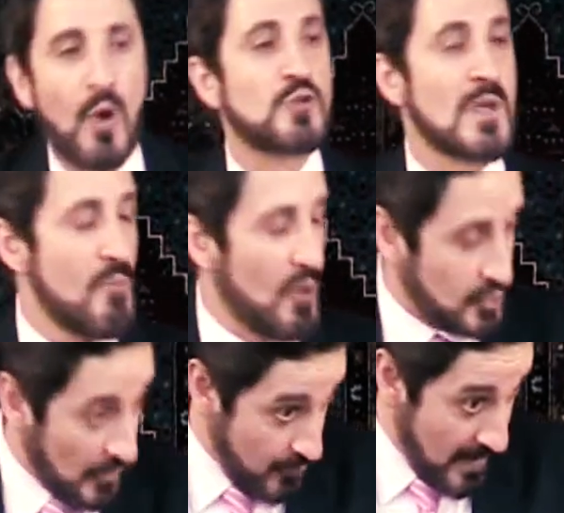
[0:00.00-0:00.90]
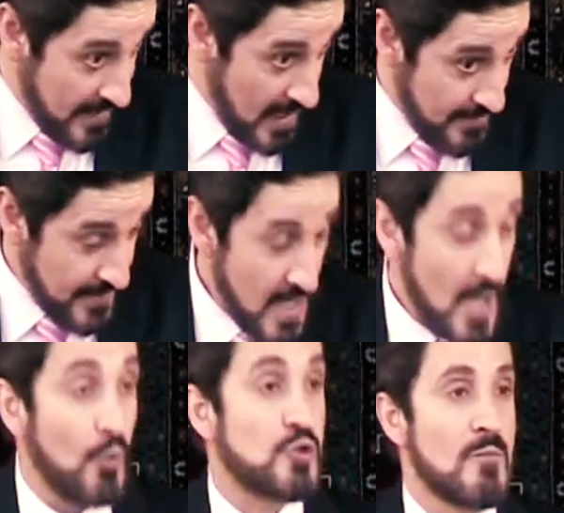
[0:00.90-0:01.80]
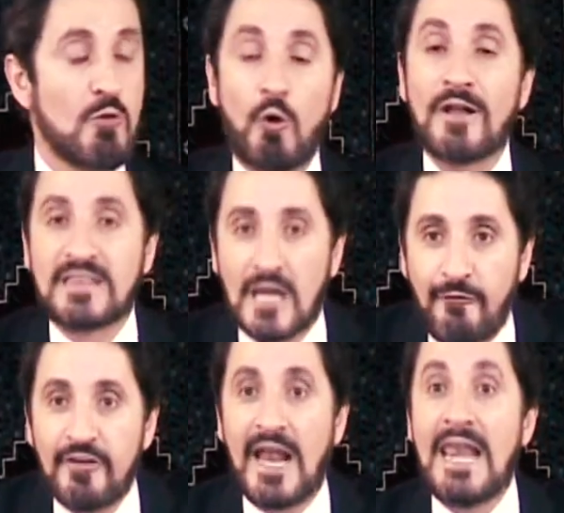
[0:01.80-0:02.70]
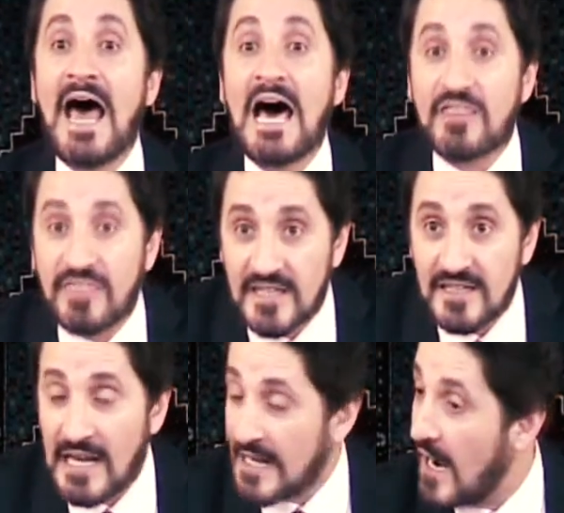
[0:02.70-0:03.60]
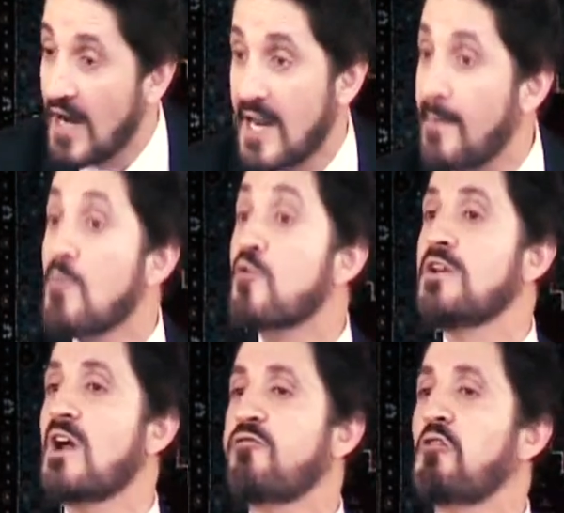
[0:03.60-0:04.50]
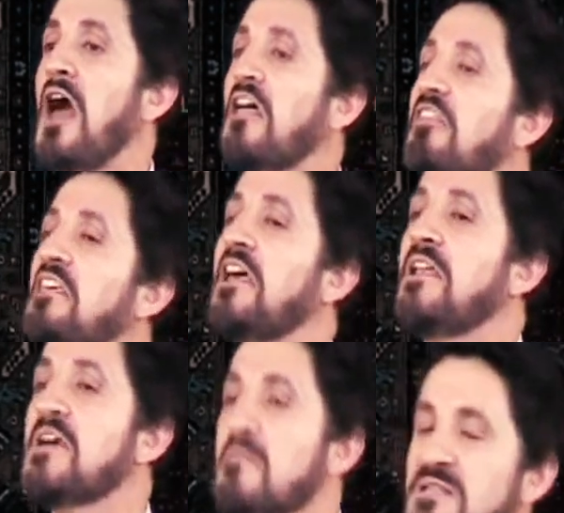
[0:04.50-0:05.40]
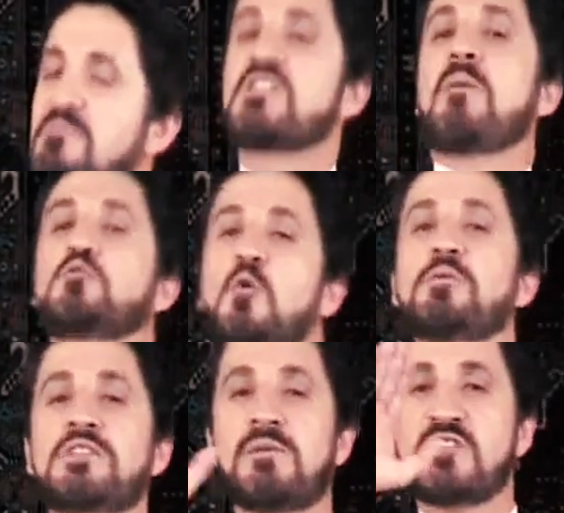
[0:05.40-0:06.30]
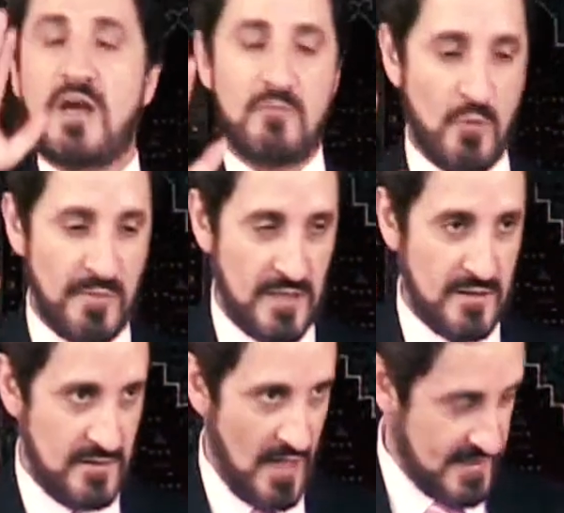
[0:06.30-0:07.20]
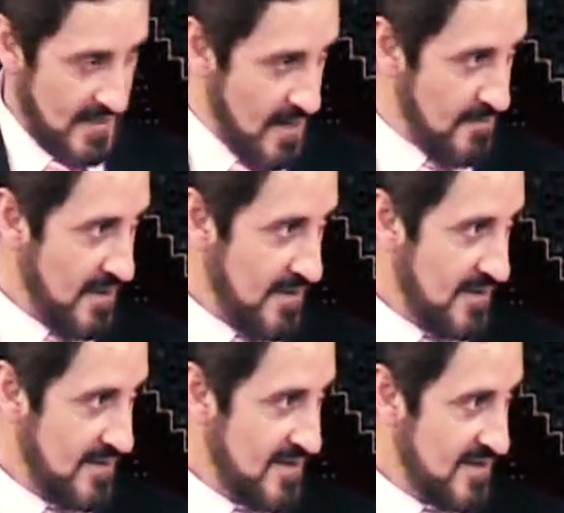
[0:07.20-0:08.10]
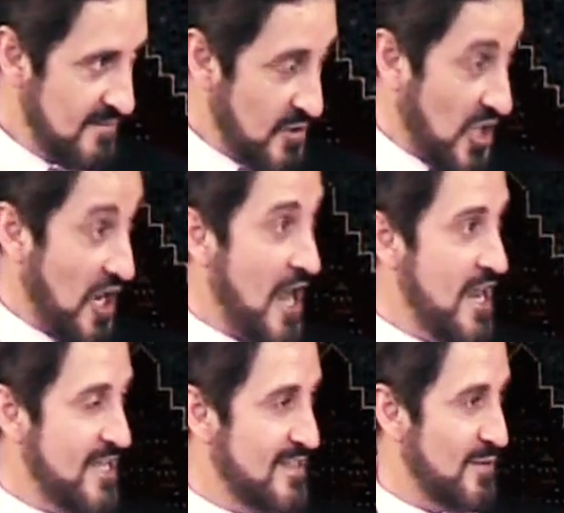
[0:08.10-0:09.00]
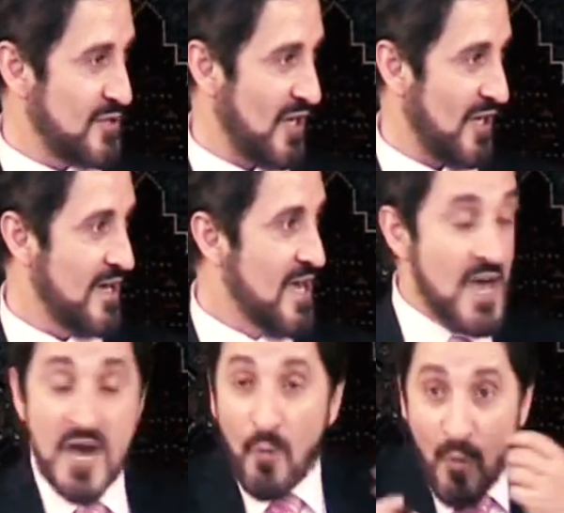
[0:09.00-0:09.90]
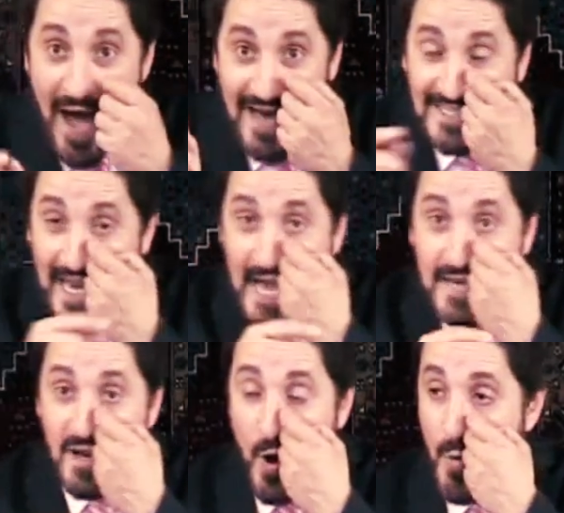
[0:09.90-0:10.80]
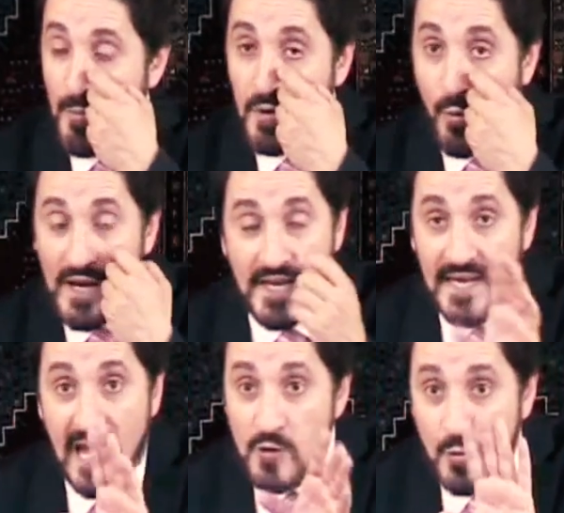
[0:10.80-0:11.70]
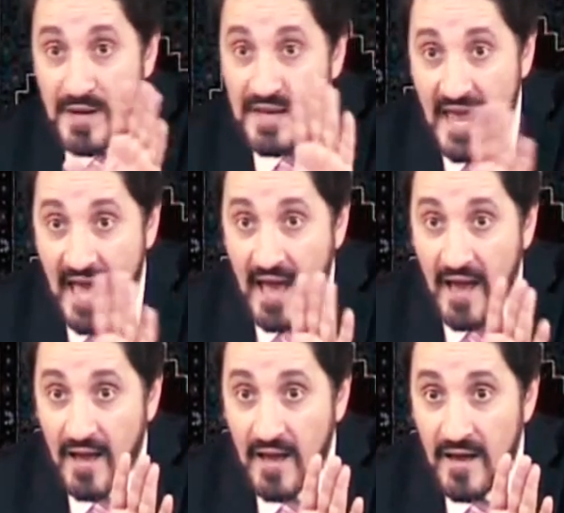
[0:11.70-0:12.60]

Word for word: ويسمونه تعرفون ماذا؟ يسمونه التكفير اللحظي قال لك اه النبي ممكن يكفر لحظيا بس بيرجع بتوب بس بيرجع مؤمن يا سلام ما شاء الله عليك انت ما شاء الله واضح انهم والعياذ بالله